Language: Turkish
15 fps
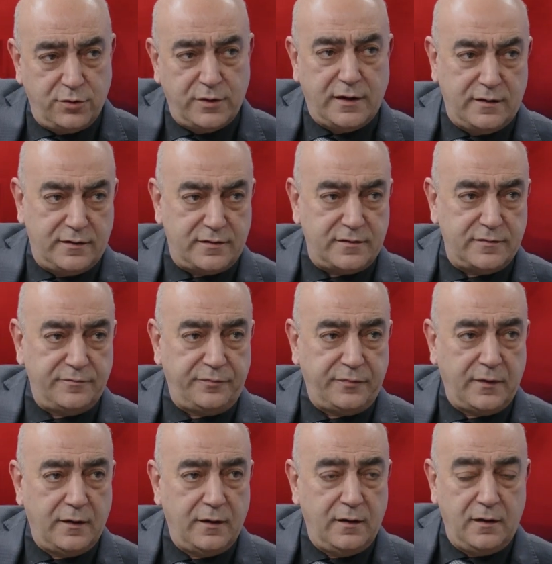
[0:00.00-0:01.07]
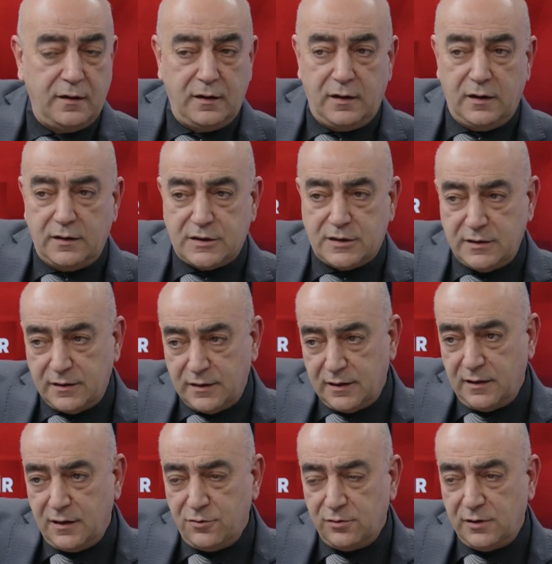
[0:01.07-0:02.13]
yönelir. Şimdi
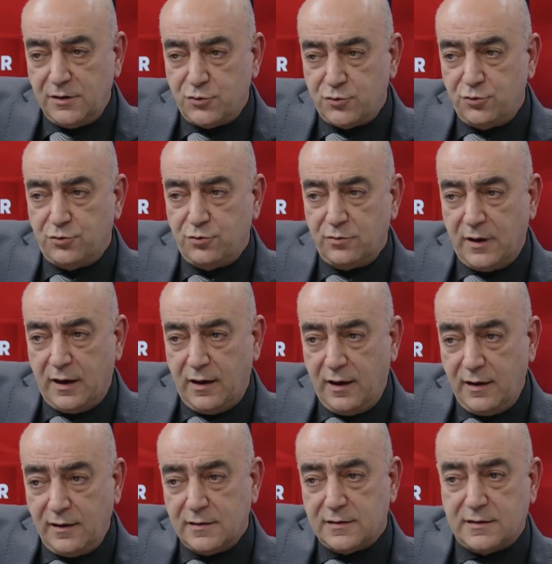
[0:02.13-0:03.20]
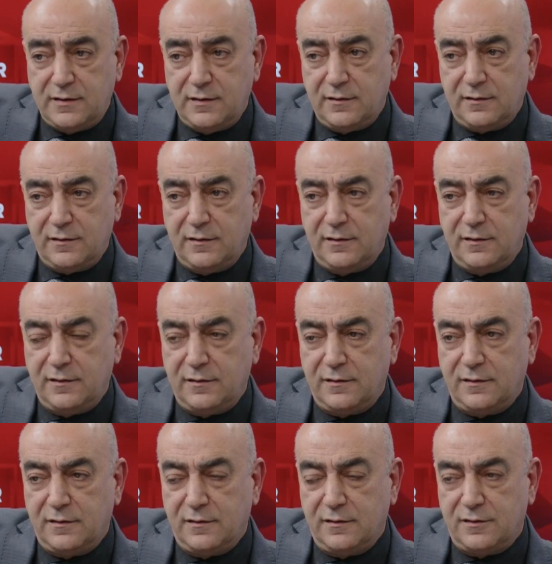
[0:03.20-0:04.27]
neden yönelir? Çünkü en eski e,
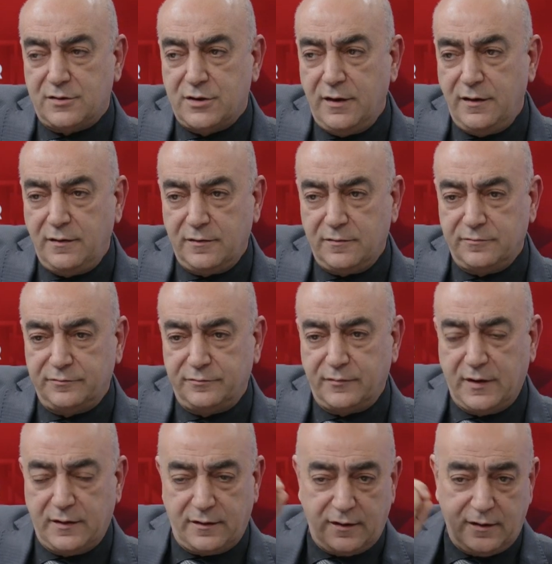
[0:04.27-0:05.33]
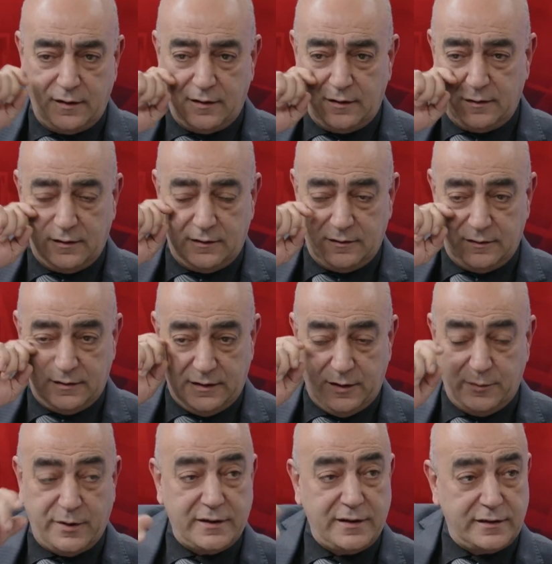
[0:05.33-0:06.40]
şey
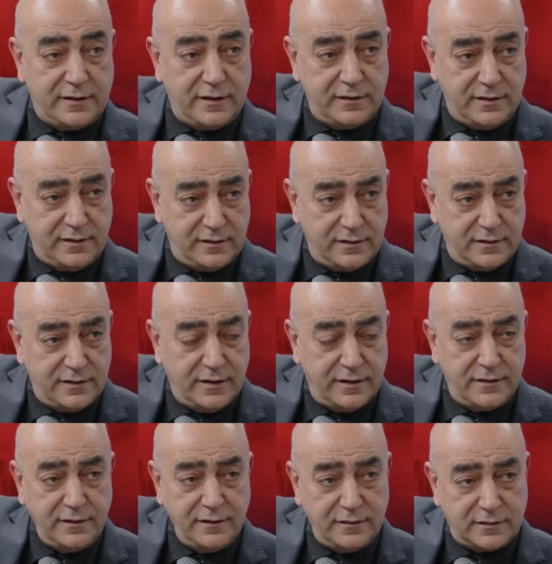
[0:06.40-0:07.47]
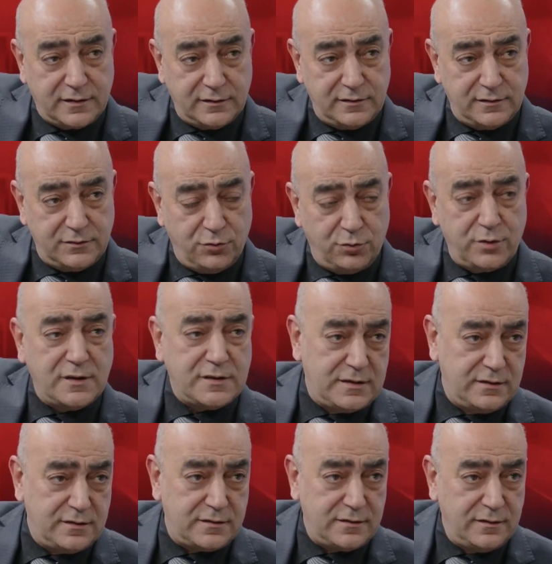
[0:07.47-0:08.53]
ibadet e, yeri
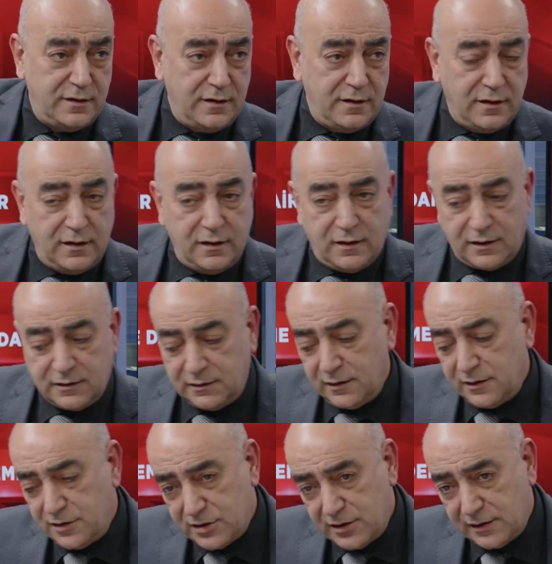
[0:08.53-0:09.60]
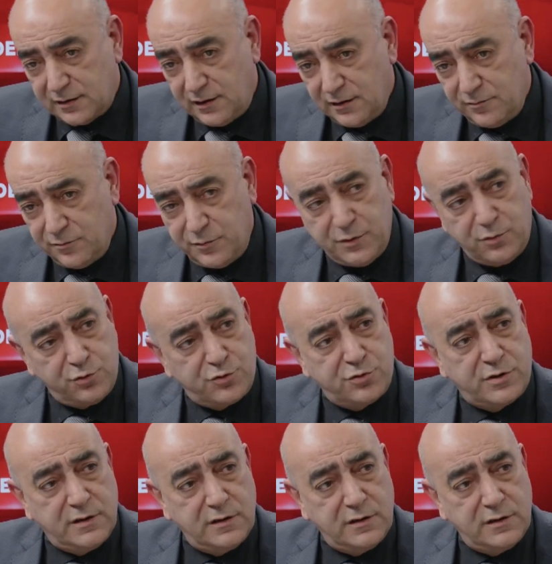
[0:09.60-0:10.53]
orasıdır. Hatta hicretten bir